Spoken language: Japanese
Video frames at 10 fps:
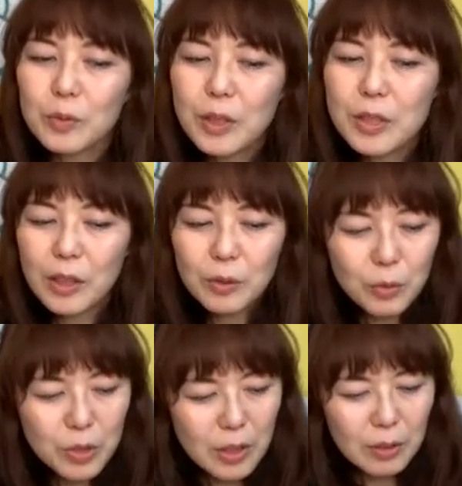私ちゃん
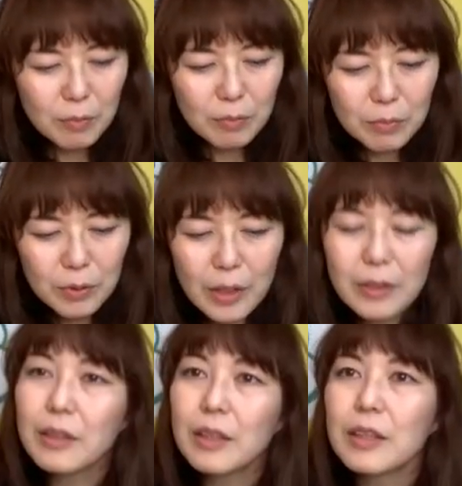とした舞
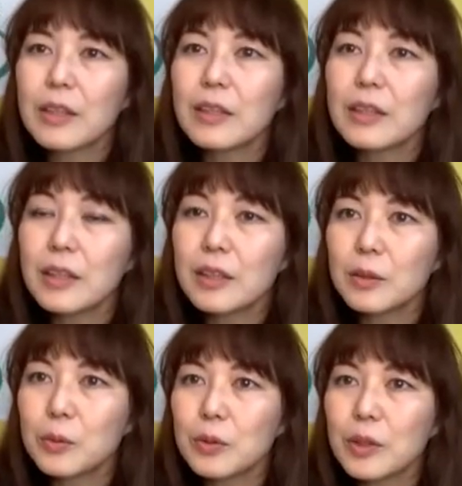台ってねなかなかやっ
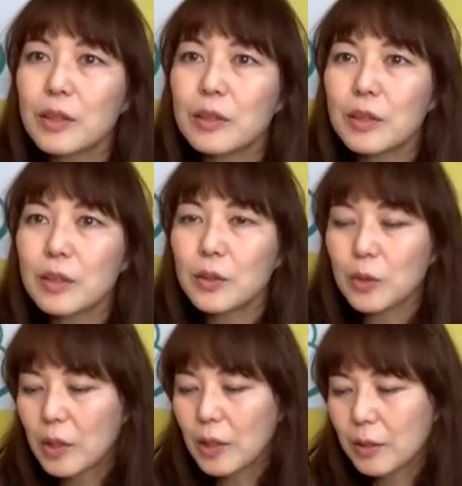たことなかったんですけど、